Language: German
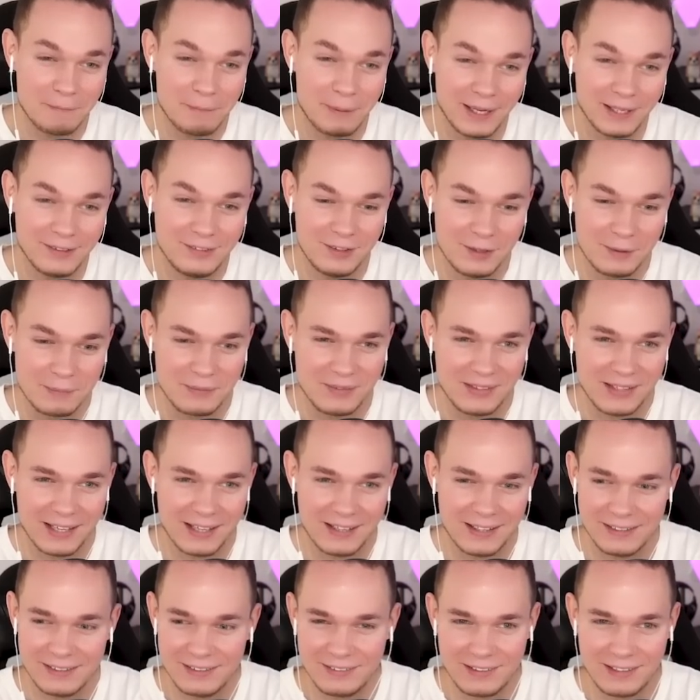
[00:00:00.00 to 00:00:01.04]
ein paar Tipps.
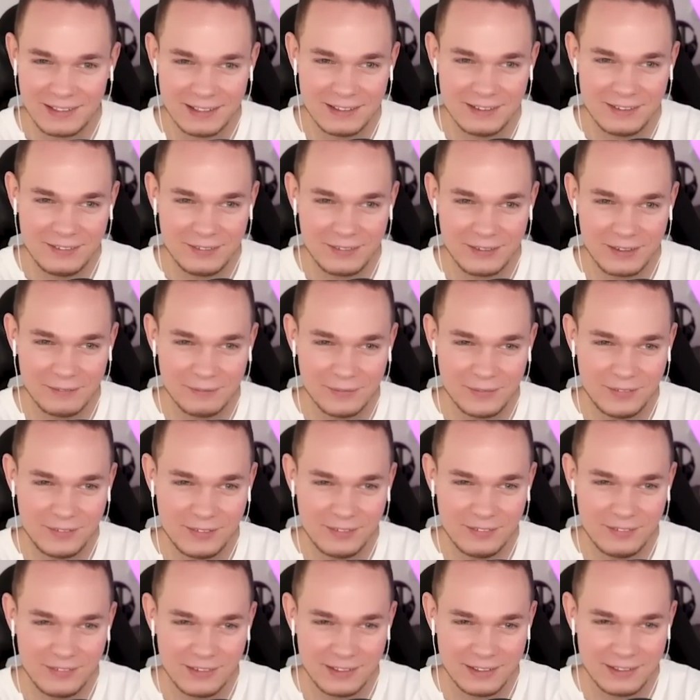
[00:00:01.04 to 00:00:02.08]
Ja, ich kann dich sogar ein
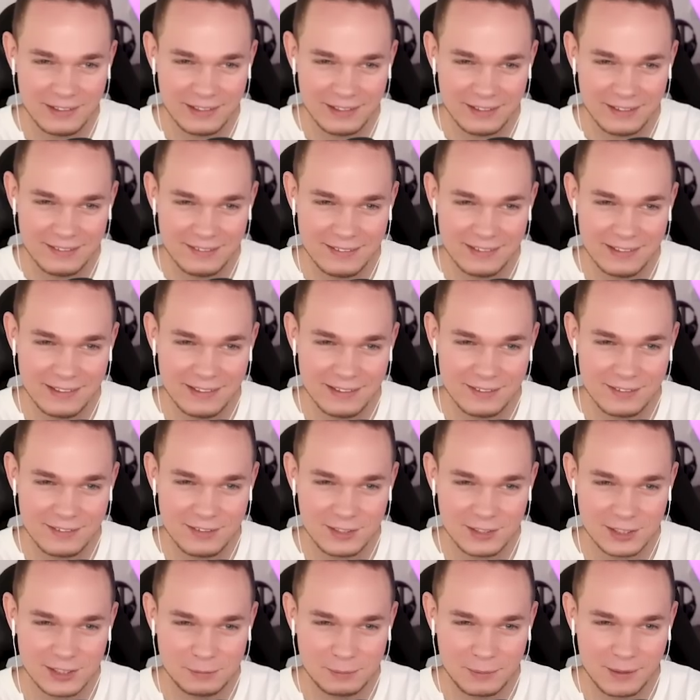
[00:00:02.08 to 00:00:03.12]
bisschen sehen. Ja, ja,
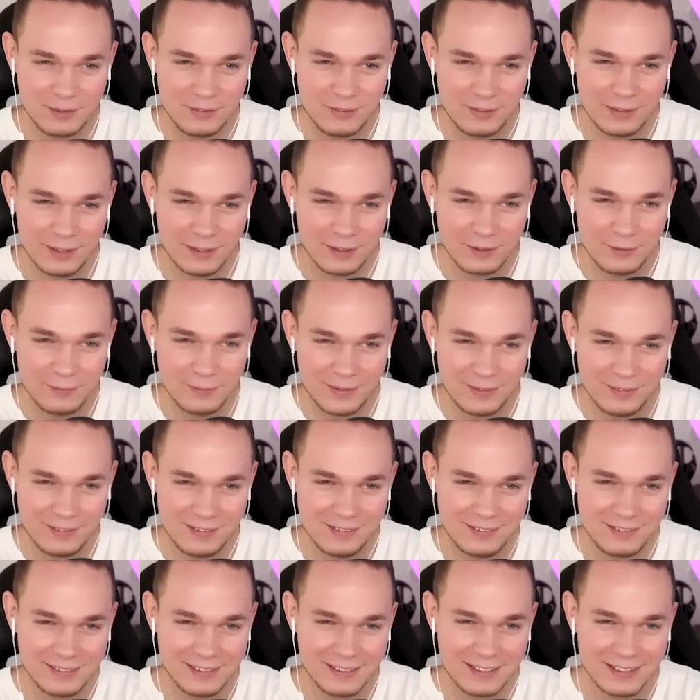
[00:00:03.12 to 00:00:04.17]
jetzt springst du darüber, sehe
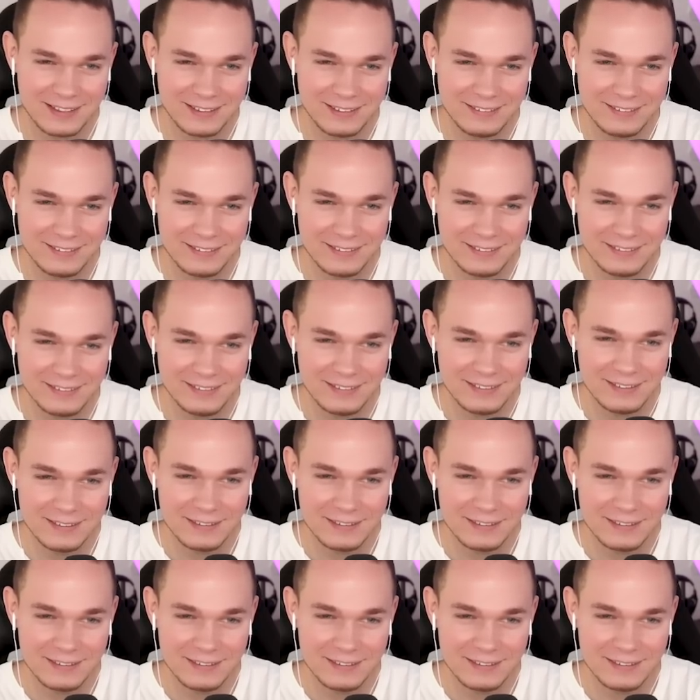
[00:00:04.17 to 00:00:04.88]
ich gerade, ne?